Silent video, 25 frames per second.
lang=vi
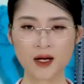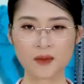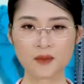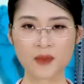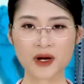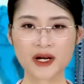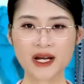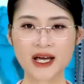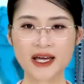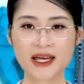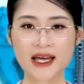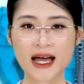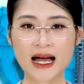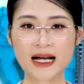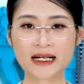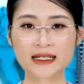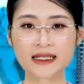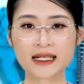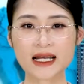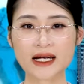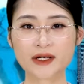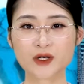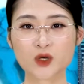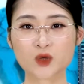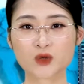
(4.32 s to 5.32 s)
Mới đây, hãng
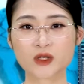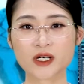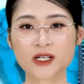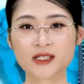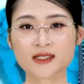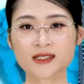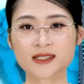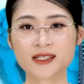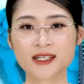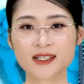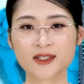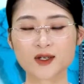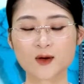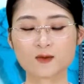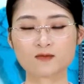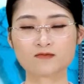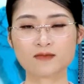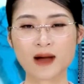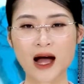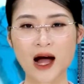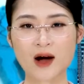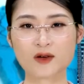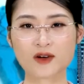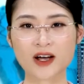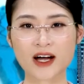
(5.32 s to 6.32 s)
Lado Taxi thông
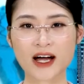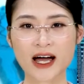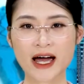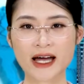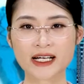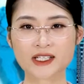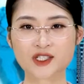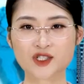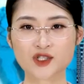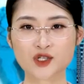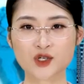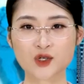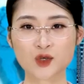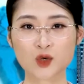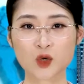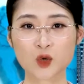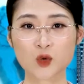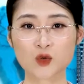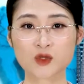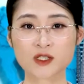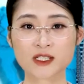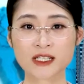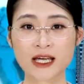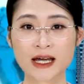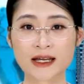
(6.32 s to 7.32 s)
báo đã khai trương lô
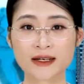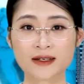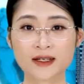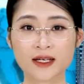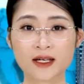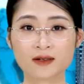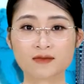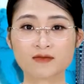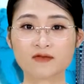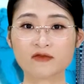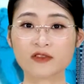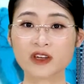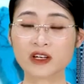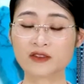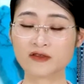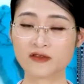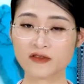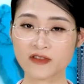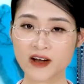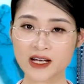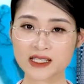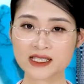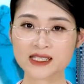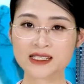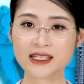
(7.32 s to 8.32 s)
xe điện
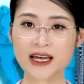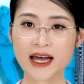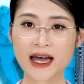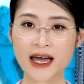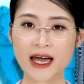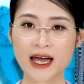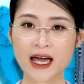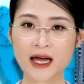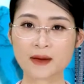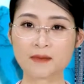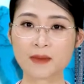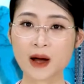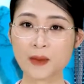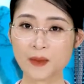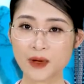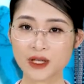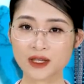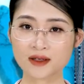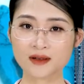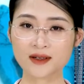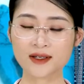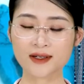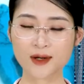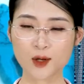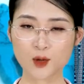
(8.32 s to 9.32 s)
VinFast
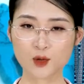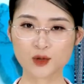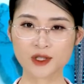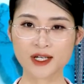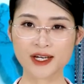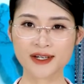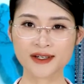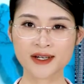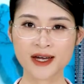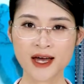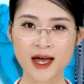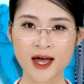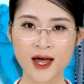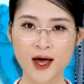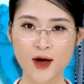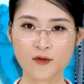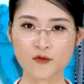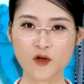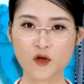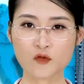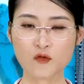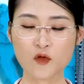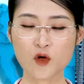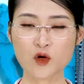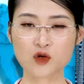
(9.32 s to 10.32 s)
E34 đầu tiên,
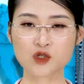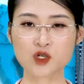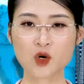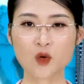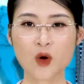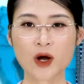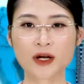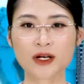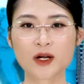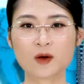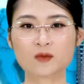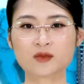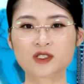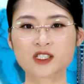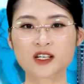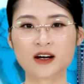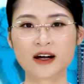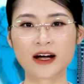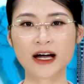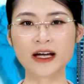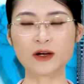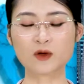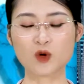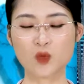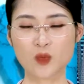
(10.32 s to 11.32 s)
phục vụ cho hoạt động chở
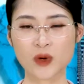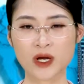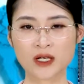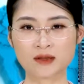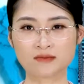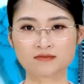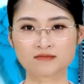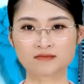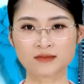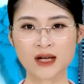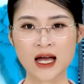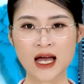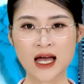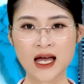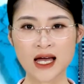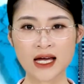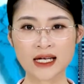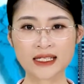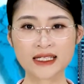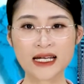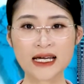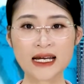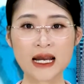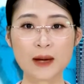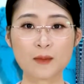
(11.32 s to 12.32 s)
khách của mình.
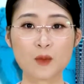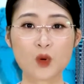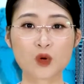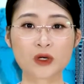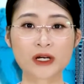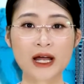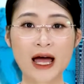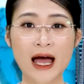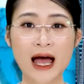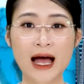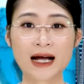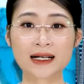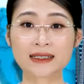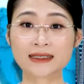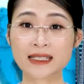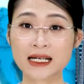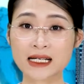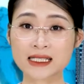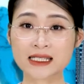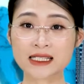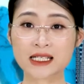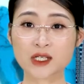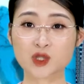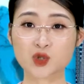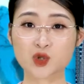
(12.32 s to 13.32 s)
Đây là một hãng
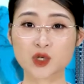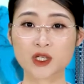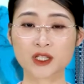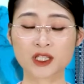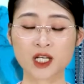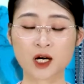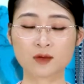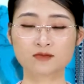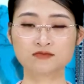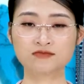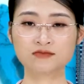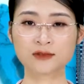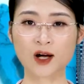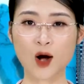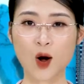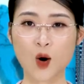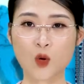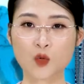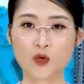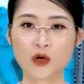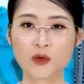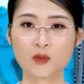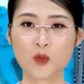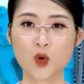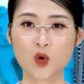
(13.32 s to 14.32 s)
taxi truyền thống có
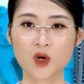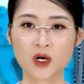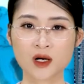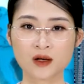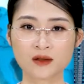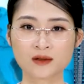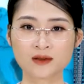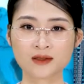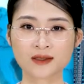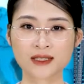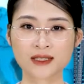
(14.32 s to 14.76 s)
quy mô lớn